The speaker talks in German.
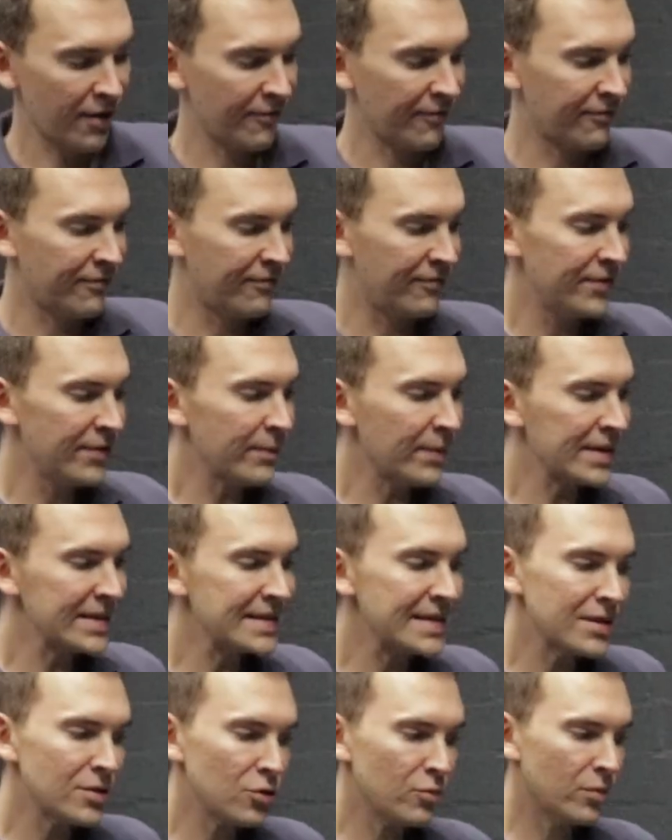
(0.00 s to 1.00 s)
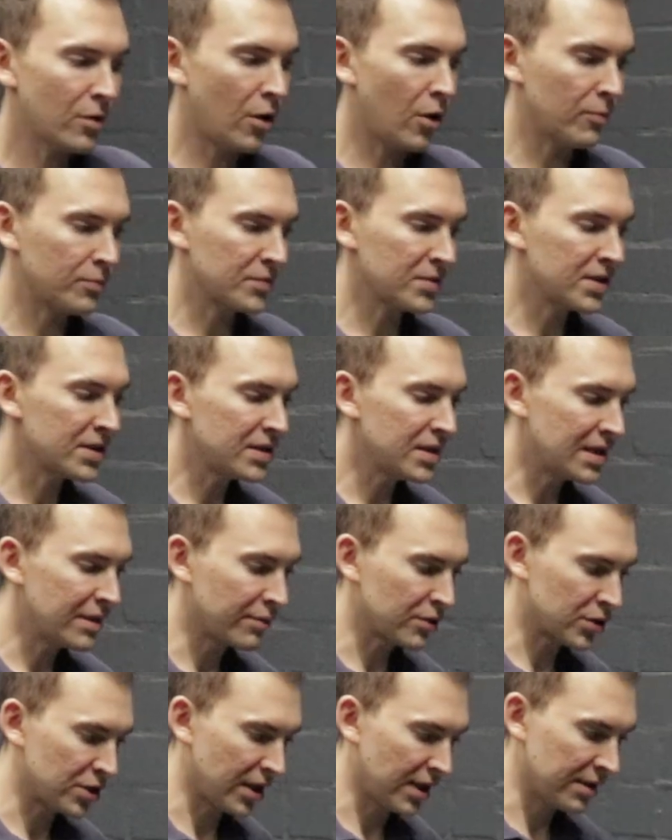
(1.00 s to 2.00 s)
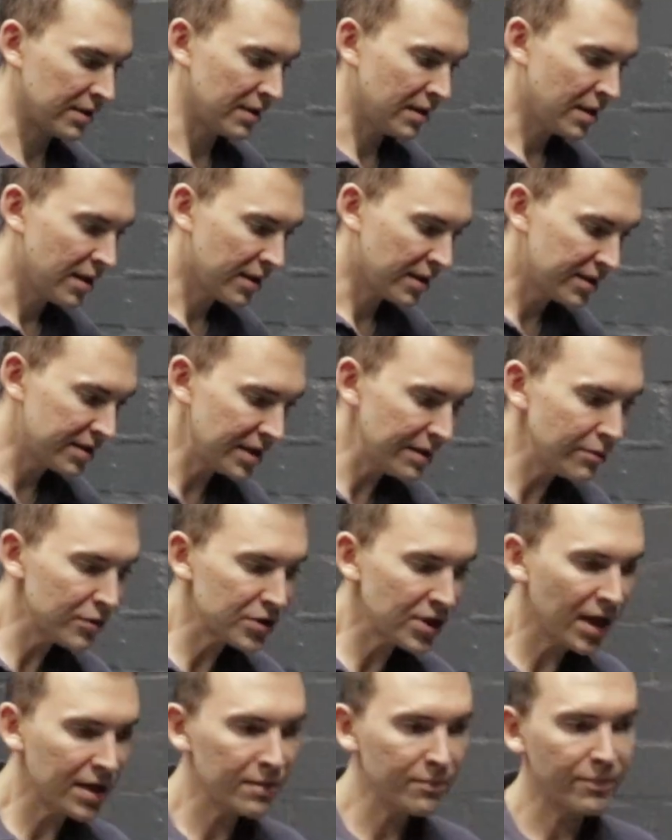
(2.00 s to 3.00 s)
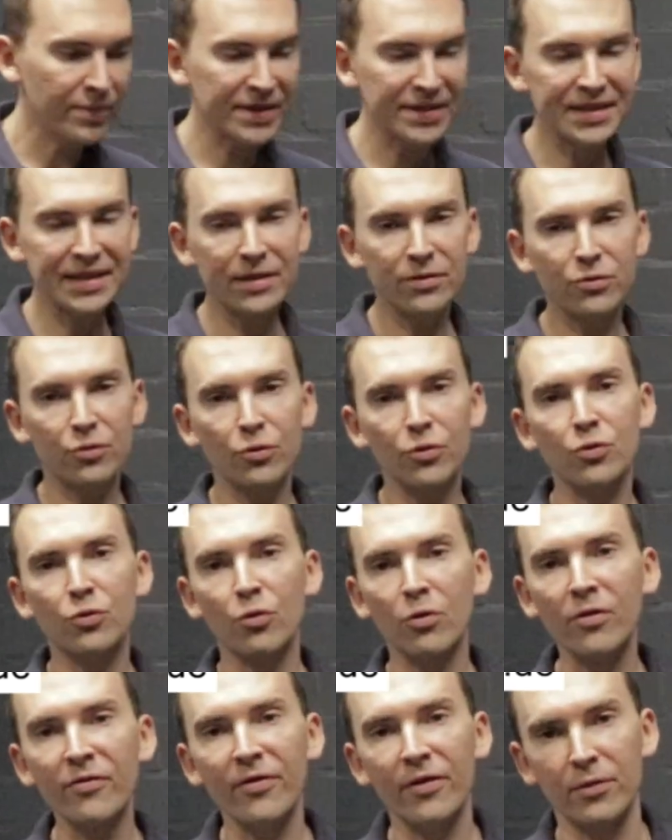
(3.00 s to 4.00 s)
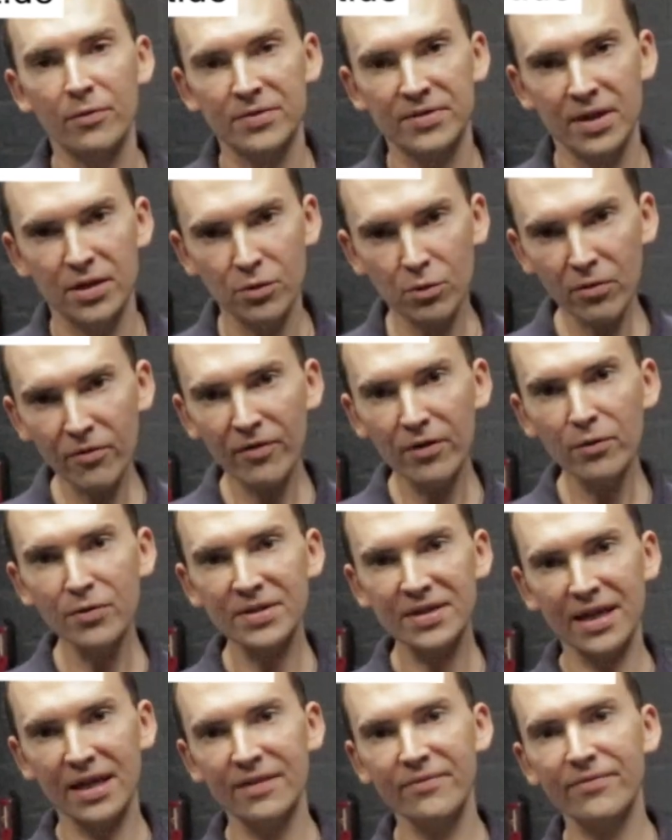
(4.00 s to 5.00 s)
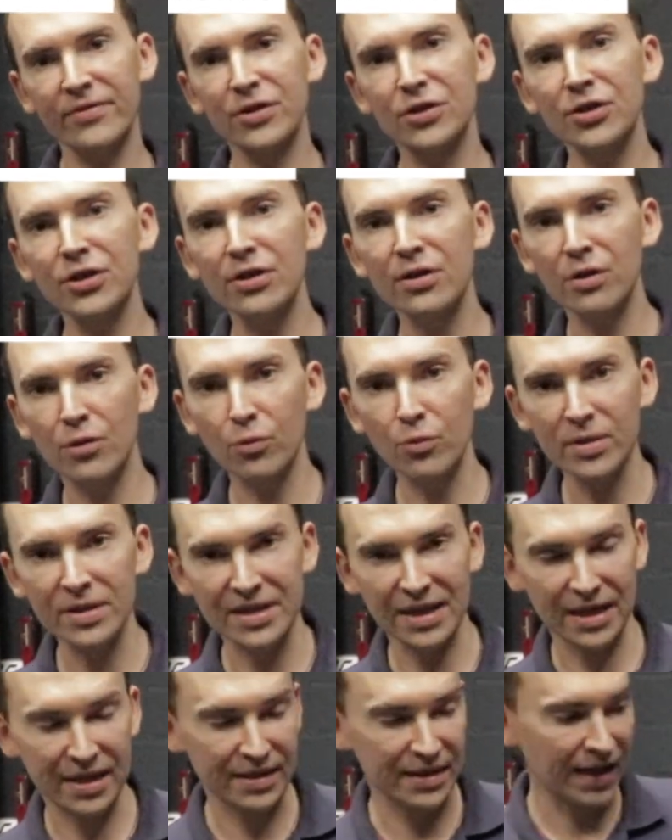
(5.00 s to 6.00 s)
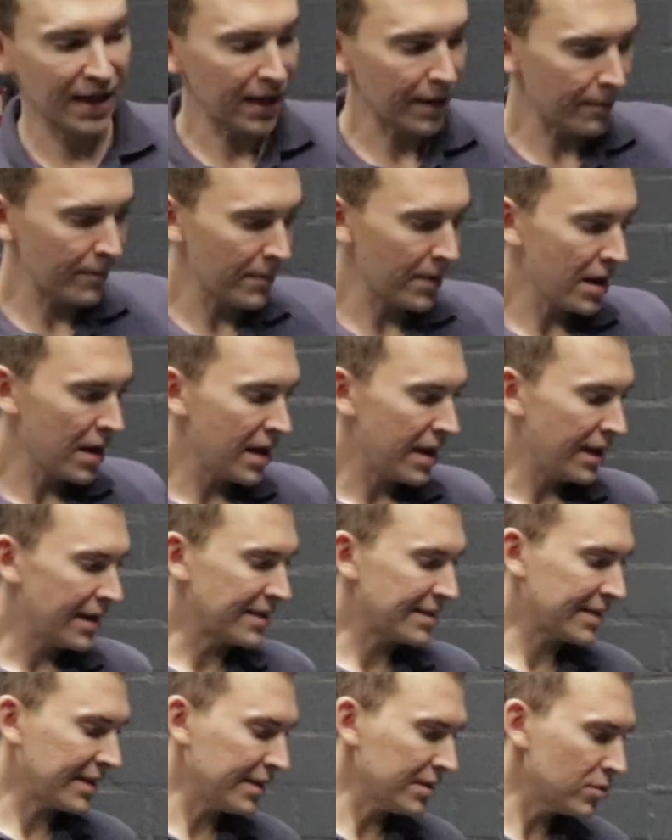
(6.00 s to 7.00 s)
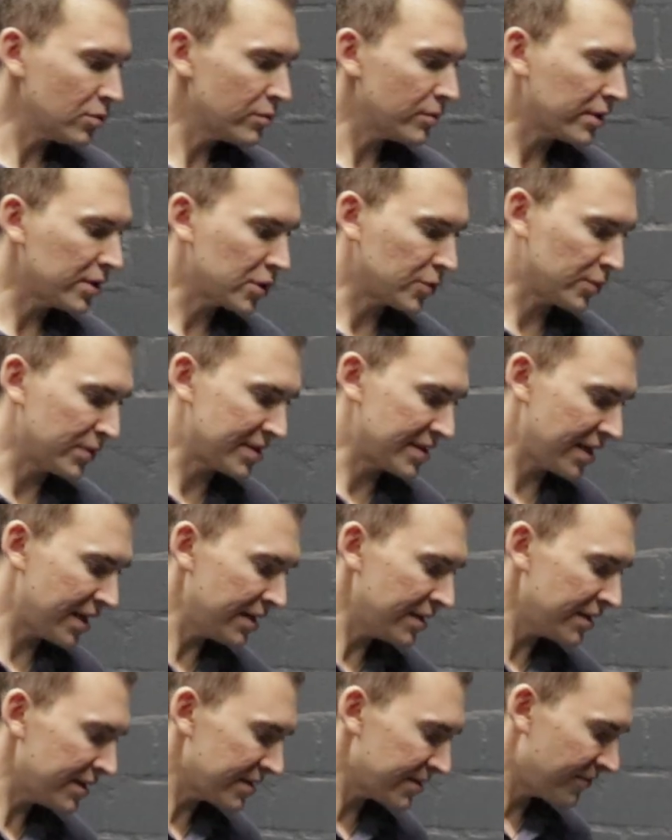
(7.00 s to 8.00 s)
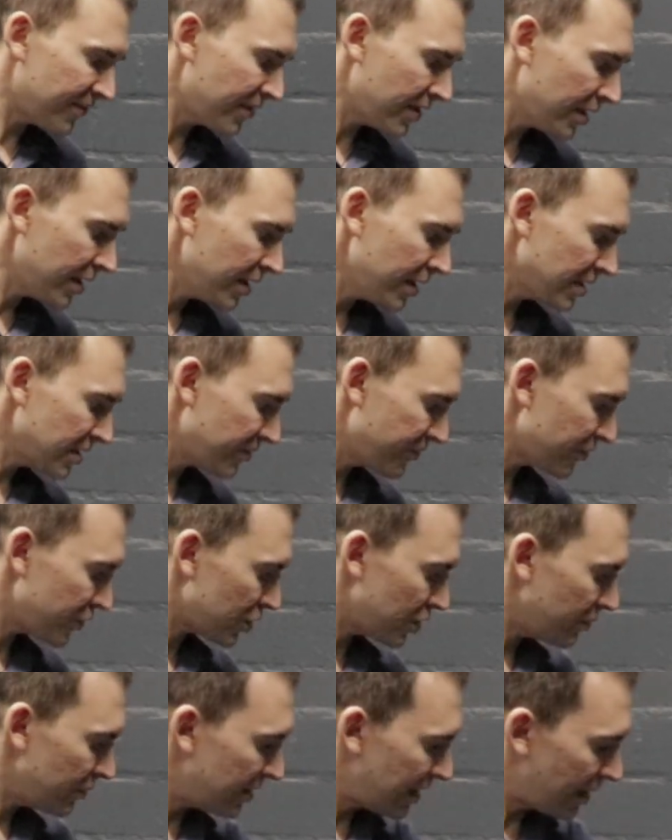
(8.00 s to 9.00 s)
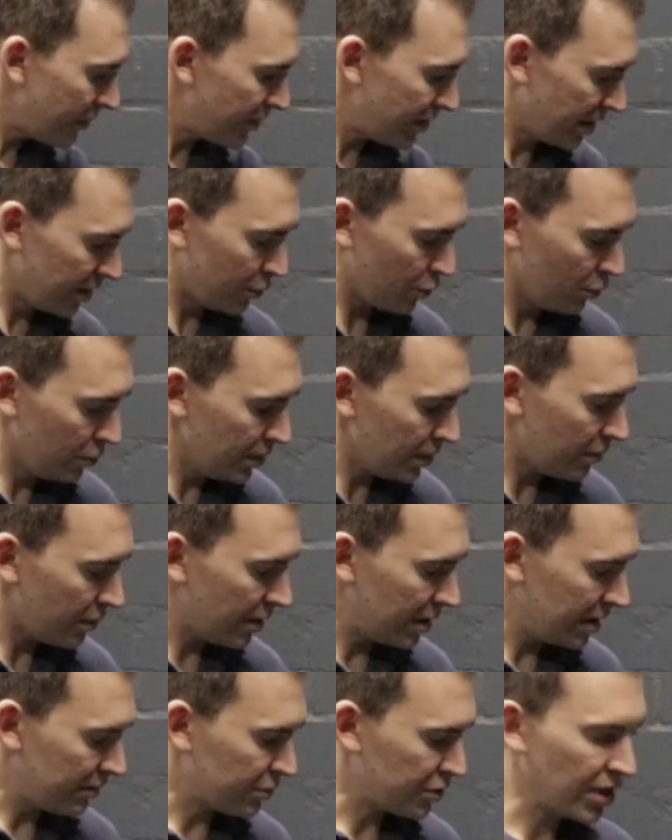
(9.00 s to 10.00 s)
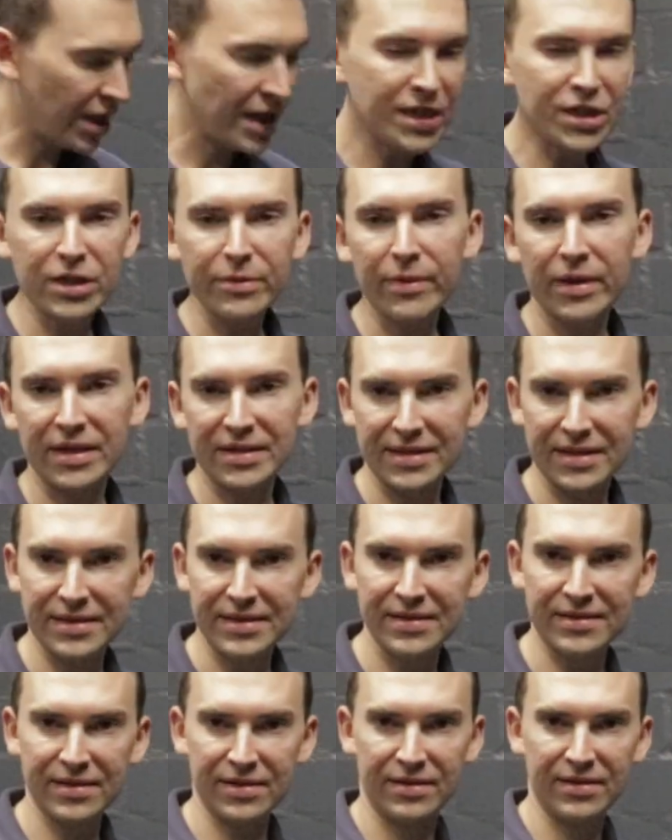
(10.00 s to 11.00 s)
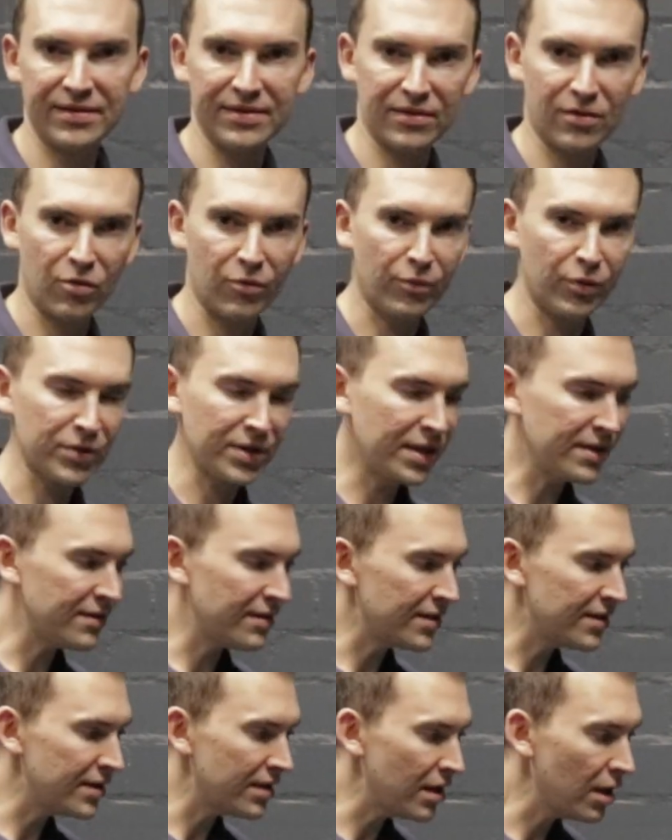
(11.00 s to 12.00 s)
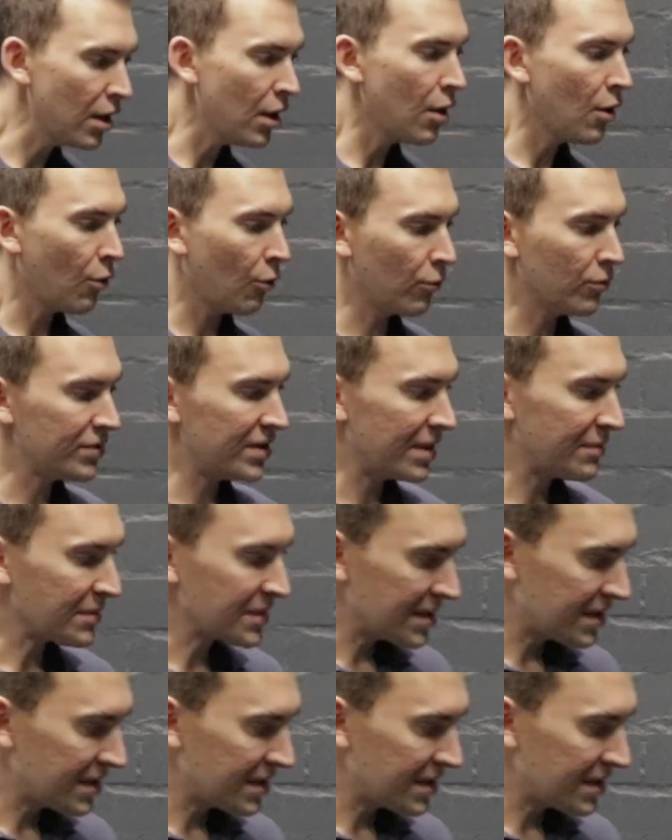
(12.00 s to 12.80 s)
Wie passiert überhaupt ein Getriebeschaden? Getriebeschaden passiert durch Druckverlust. Der Druckverlust kann verschiedene Ursachen haben. Es kann zum Beispiel sein, dass wir zwischen der Mechatronik oder dem Schaltschieber, das ist dieses, diese Komponente hier, und dem